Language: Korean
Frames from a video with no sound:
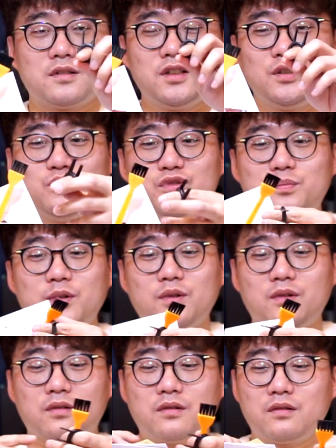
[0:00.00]

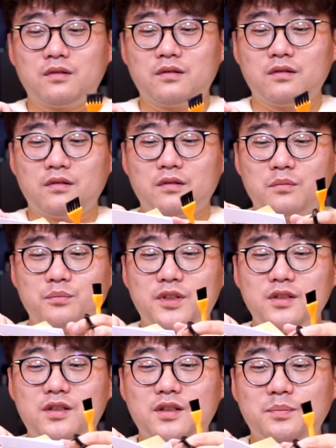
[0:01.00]
리무버,
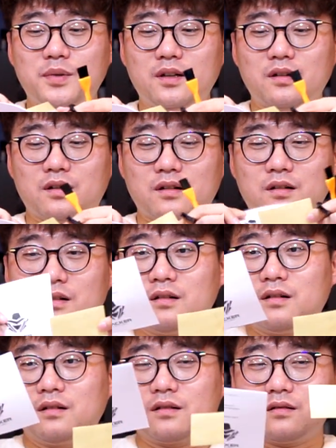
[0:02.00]
PC방,
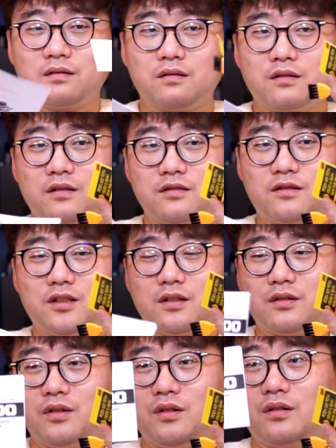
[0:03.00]

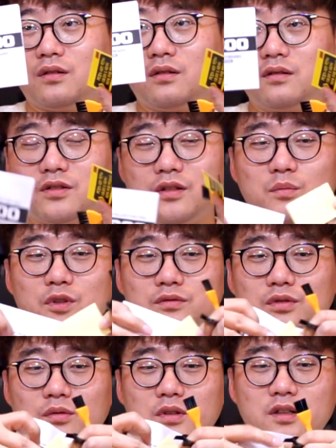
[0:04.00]
스티커,
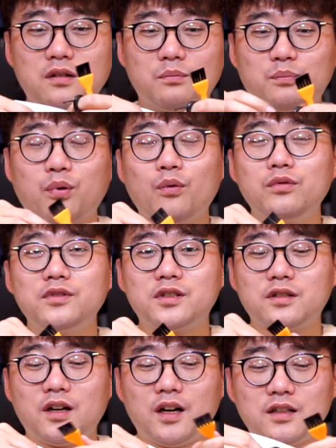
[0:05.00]
설명서가요.
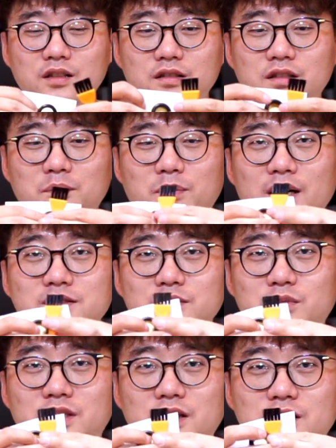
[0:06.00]
봉지가 아니 그냥 박스
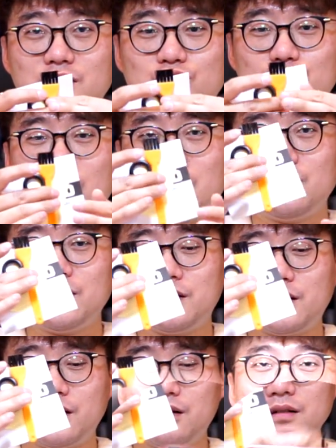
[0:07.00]
밑에 그냥 쭉 깔려
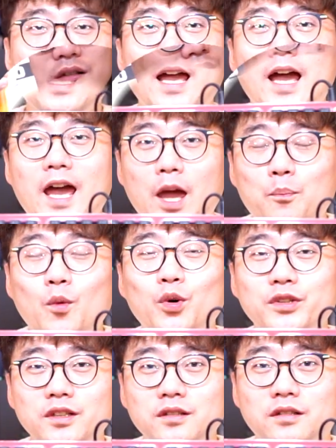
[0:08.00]
있네요.
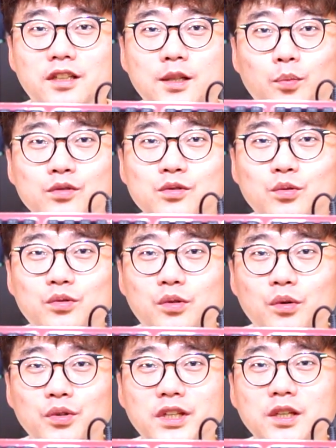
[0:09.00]
앱코는
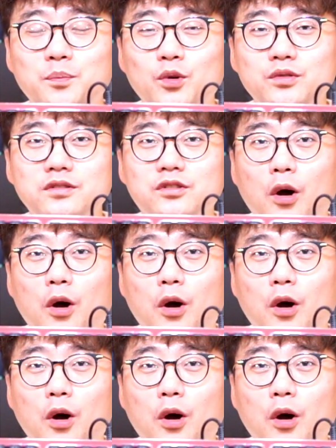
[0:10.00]
기본적으로 키보드